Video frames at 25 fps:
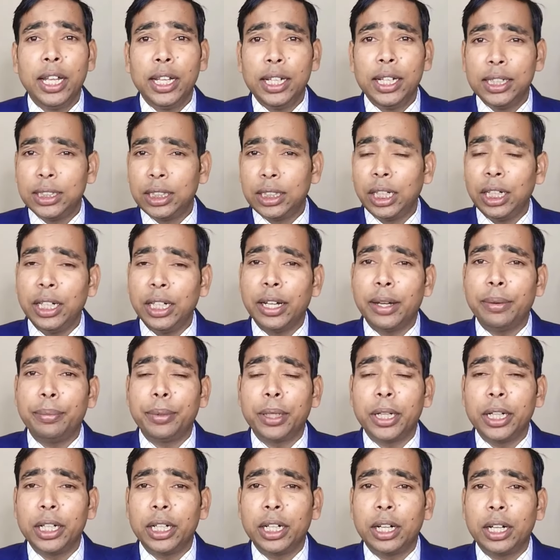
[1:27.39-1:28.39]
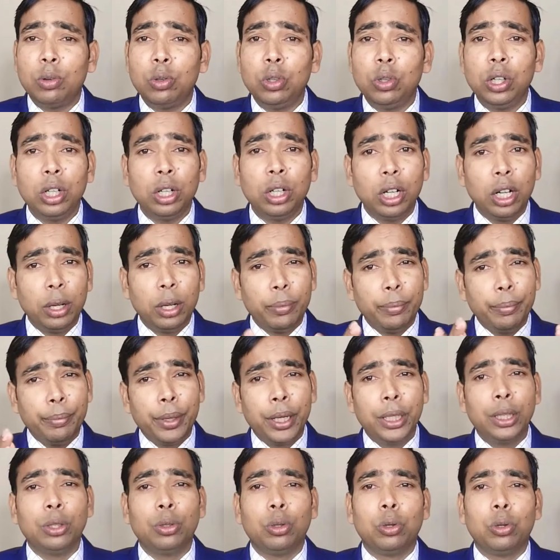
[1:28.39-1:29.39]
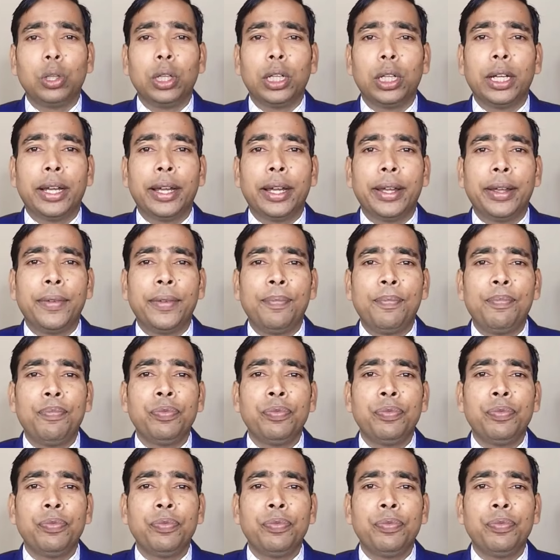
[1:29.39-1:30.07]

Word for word: इसलिए आपका अकाउंट बंद हो गया है